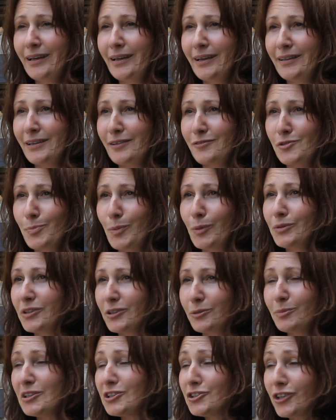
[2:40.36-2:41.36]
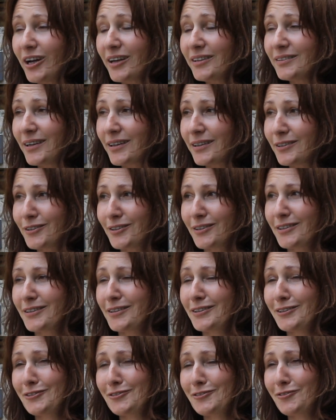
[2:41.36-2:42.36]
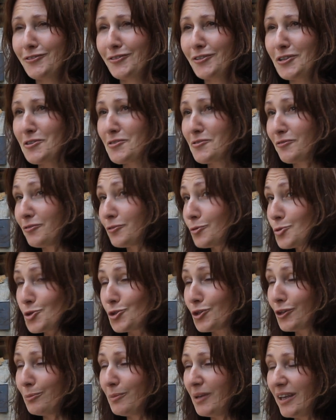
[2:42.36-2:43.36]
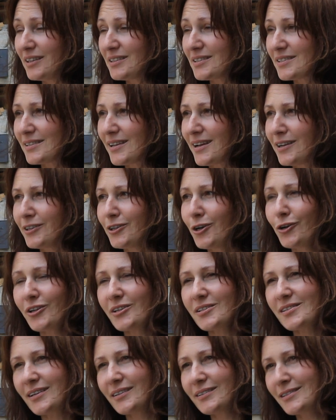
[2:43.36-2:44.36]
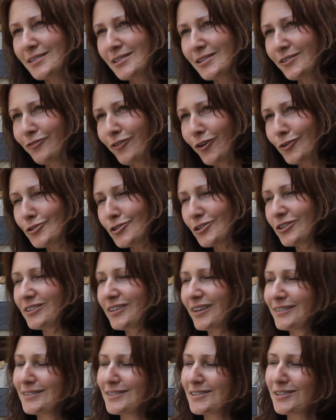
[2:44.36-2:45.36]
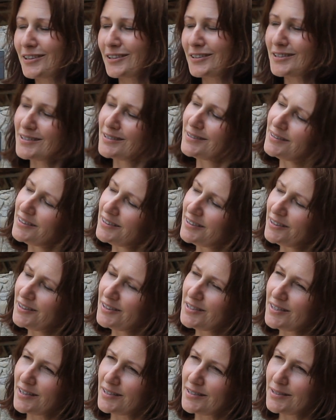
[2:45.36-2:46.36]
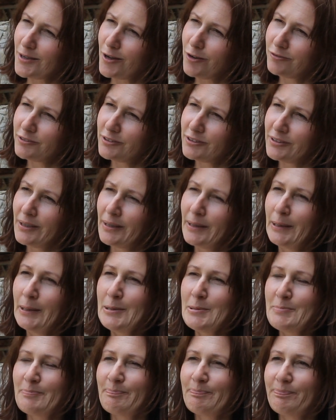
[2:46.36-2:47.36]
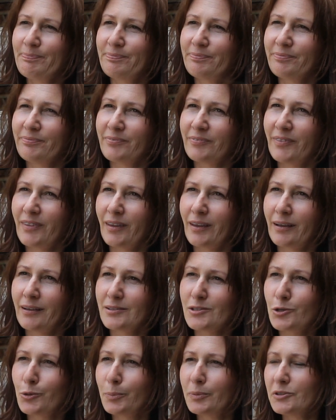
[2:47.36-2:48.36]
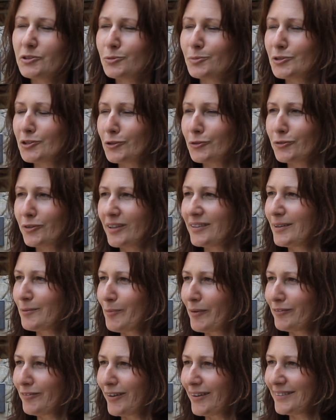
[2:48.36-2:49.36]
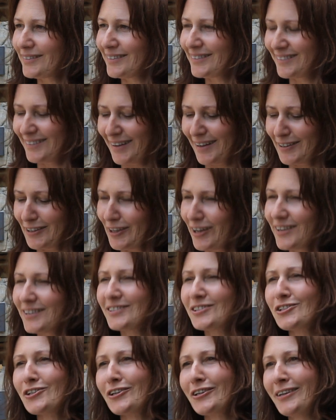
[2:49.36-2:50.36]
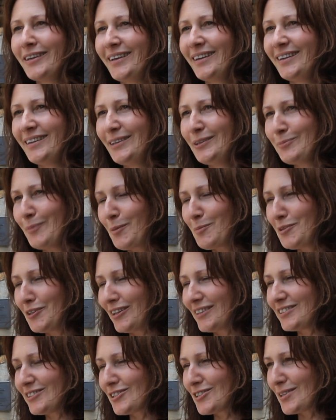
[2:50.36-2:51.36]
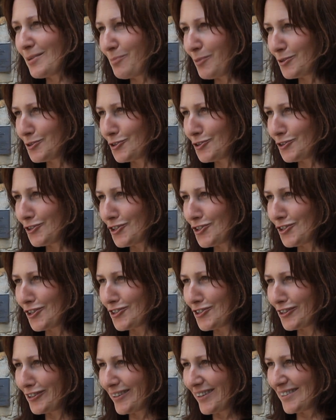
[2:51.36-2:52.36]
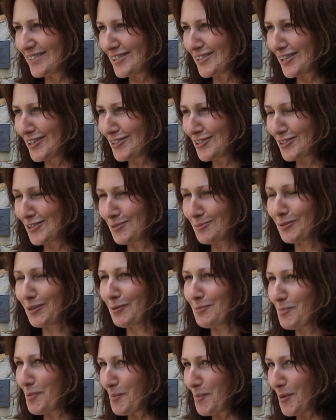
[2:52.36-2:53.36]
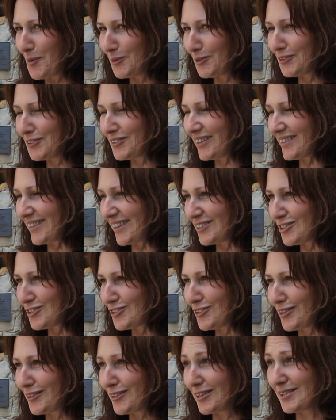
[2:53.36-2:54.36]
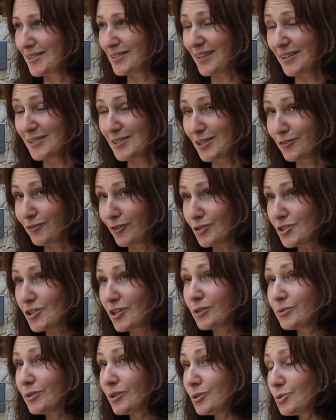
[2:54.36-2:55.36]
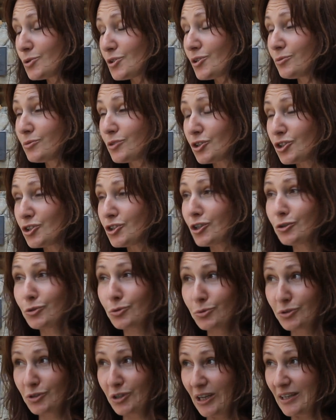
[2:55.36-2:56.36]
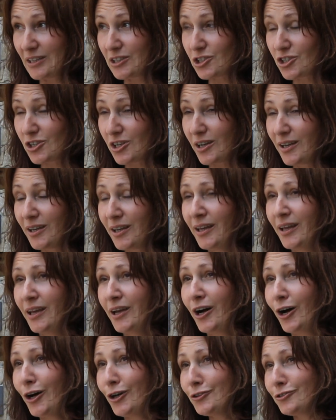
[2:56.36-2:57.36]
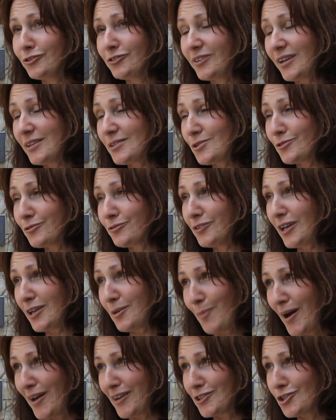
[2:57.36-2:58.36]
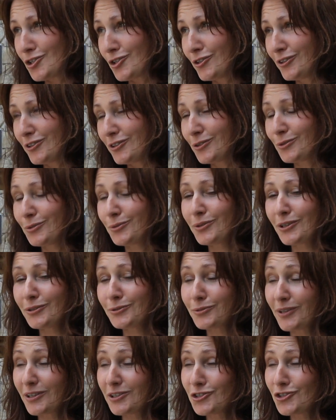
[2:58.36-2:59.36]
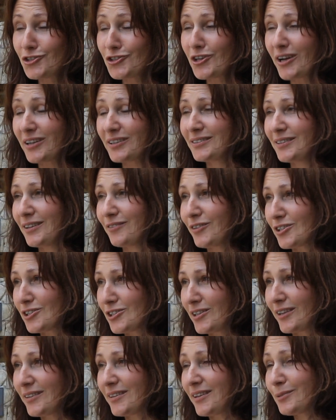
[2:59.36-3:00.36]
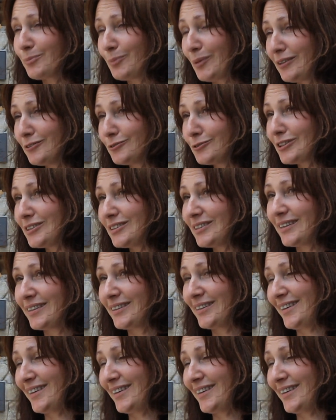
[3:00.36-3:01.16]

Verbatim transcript: na wspólnych bisiadach w, w różnych miejscach oraz taniec dworski, taniec renesansowy, Mm, skupiliśmy się tutaj na Pawanie i Galiardzie i mamy nadzieję zaprosić też naszych tańcerzy, żeby nam pomogli zatańczyć te tańce dworskie, które już są troszeczkę trudniejsze od tańców jarmacznych, które tutaj dzieciaki na warsztatach pięknie.